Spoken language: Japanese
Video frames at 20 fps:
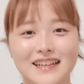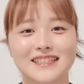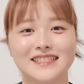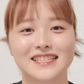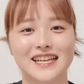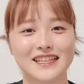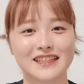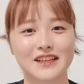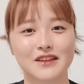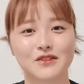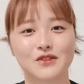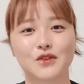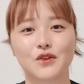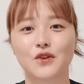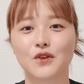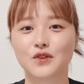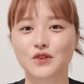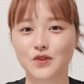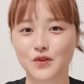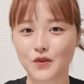チャンネル登
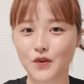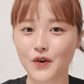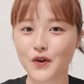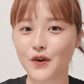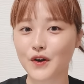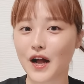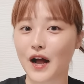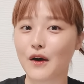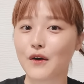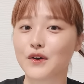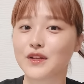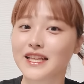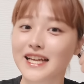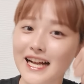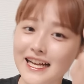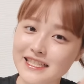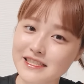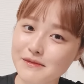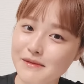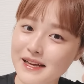録と高評価お願
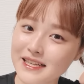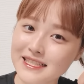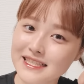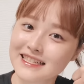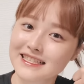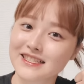いします。